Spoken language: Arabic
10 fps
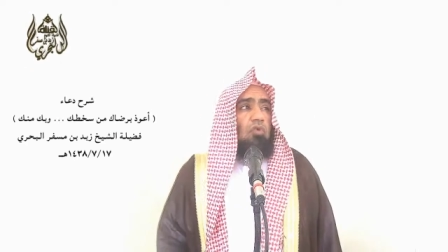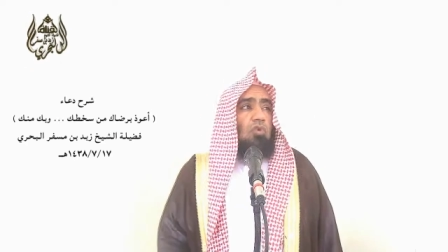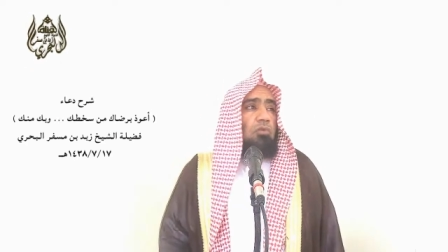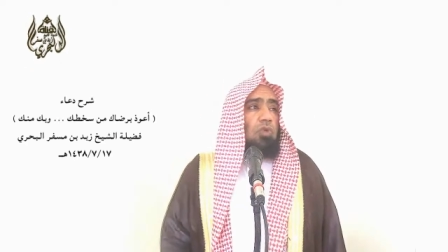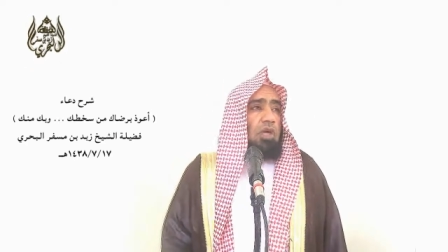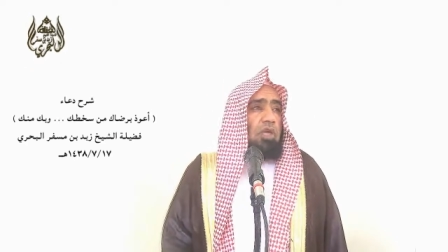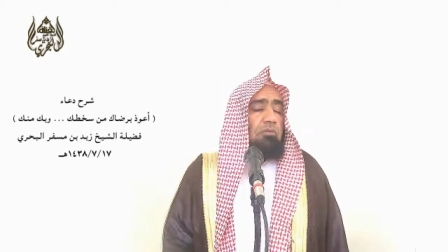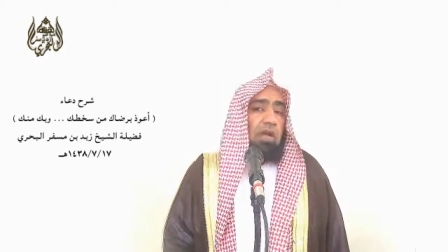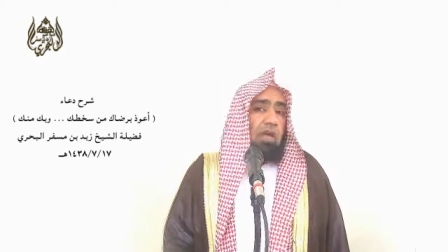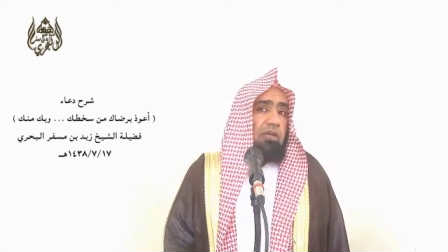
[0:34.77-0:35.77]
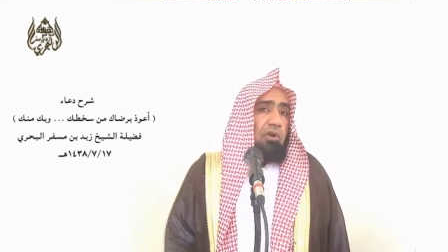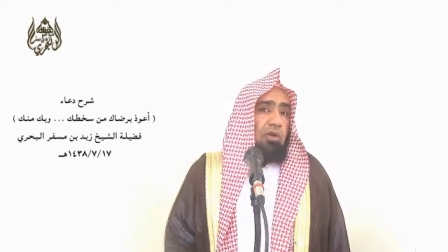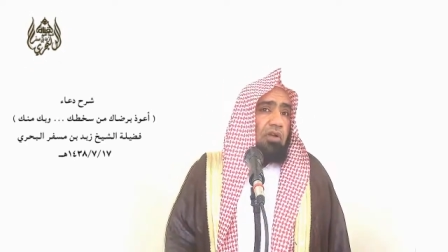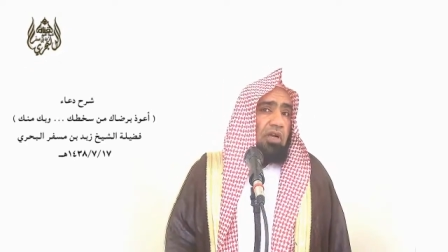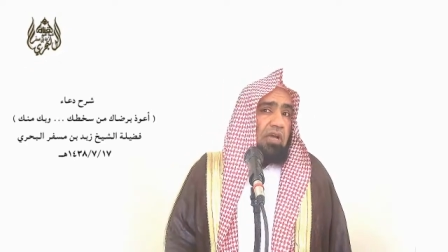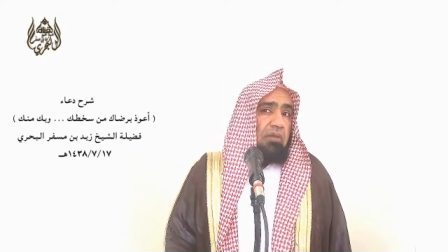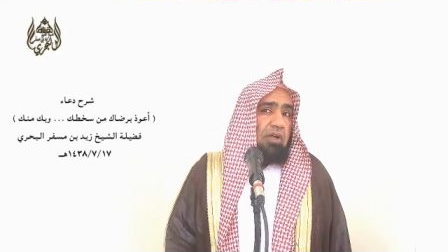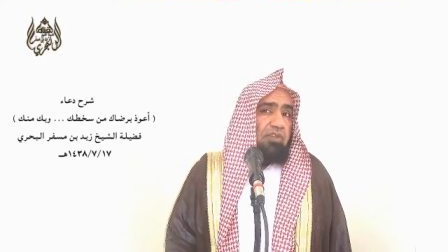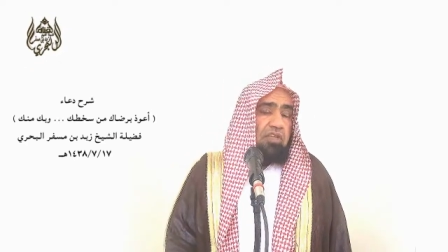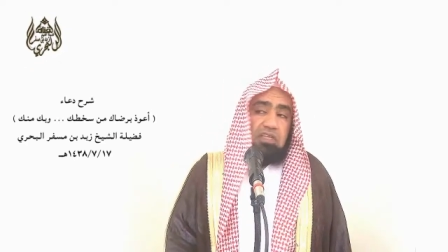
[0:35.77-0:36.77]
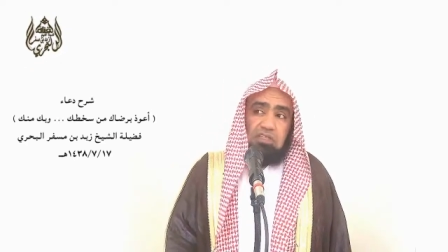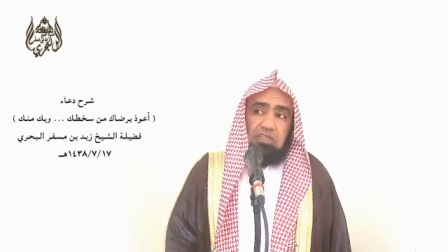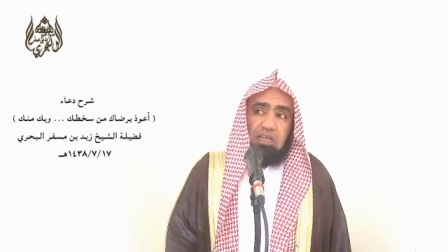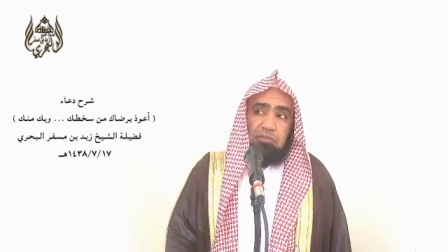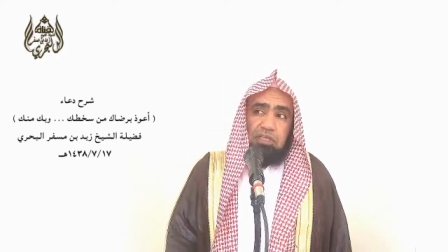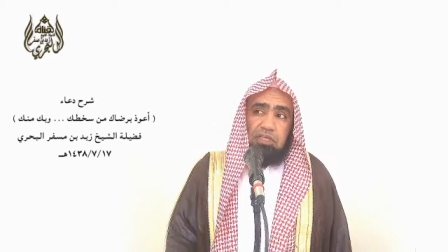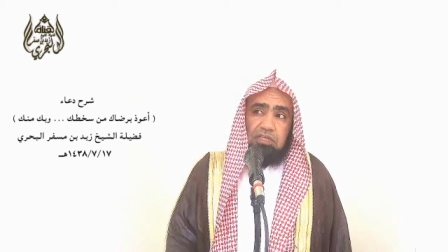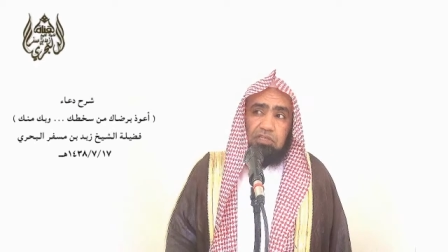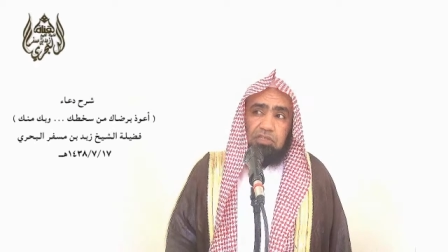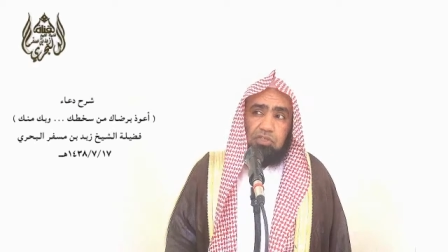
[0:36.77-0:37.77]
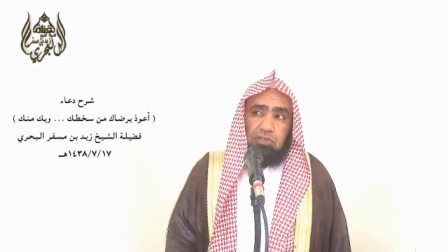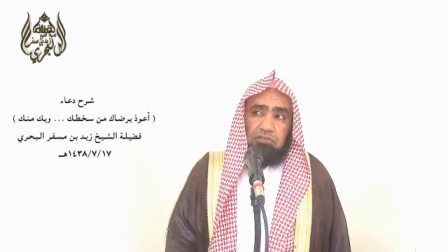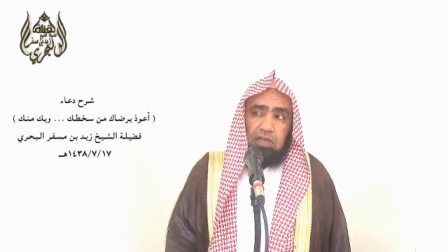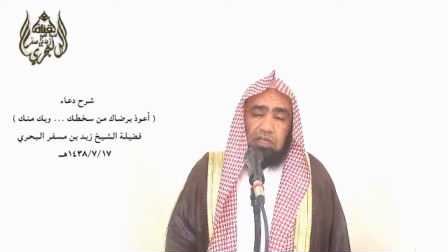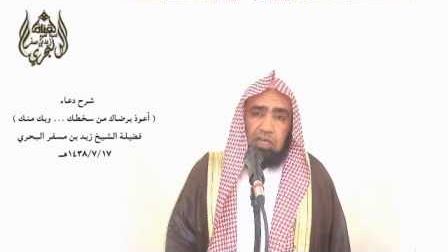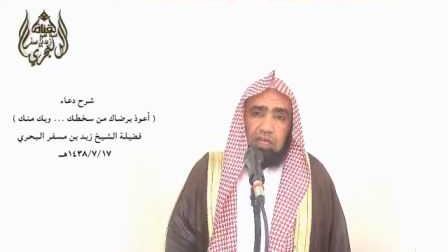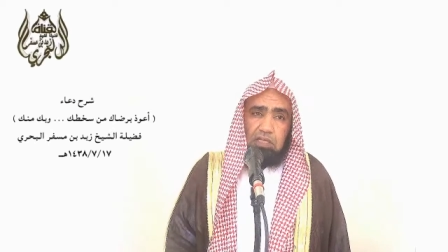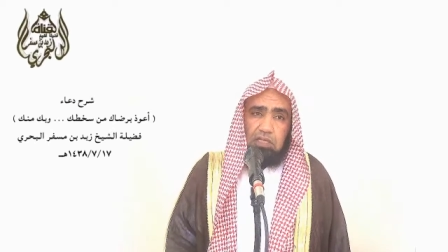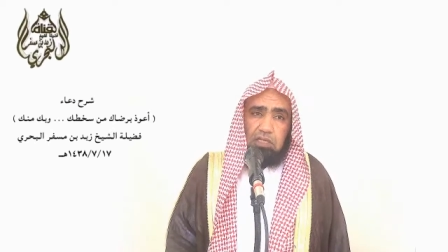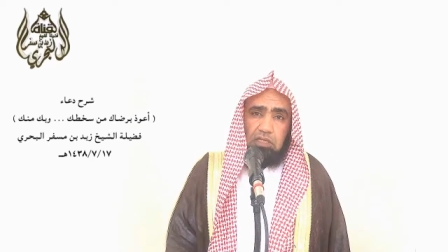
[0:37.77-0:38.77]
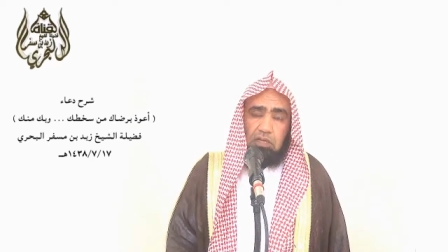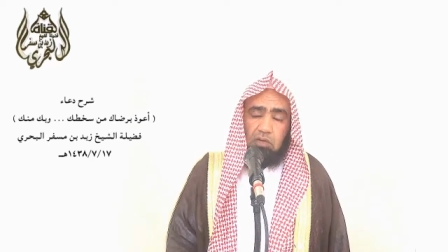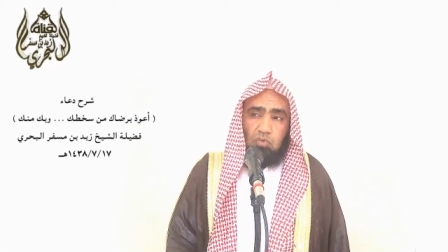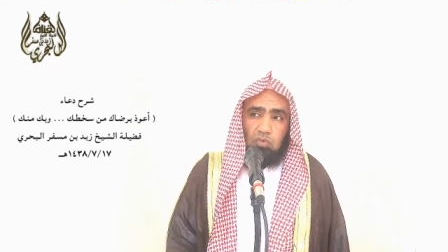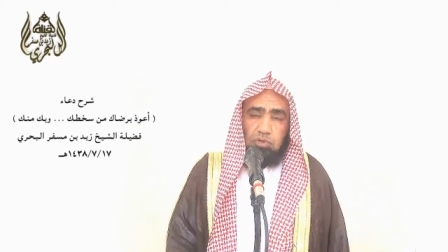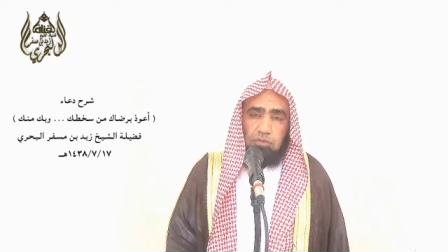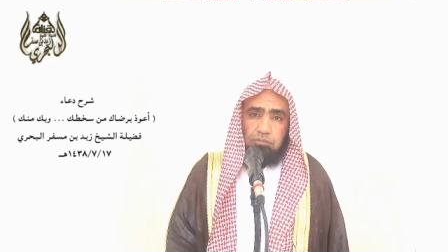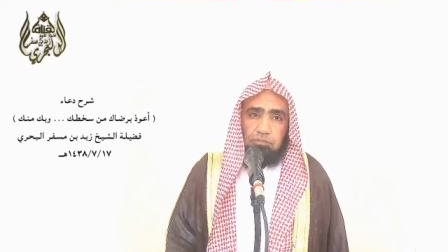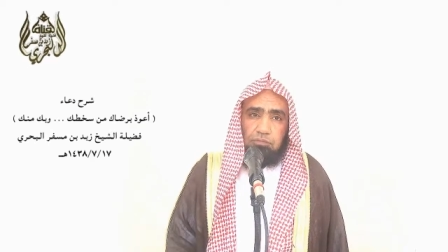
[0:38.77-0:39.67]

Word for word: يقول ابن القيم رحمه الله كما في كتابه شفاء العليل يقول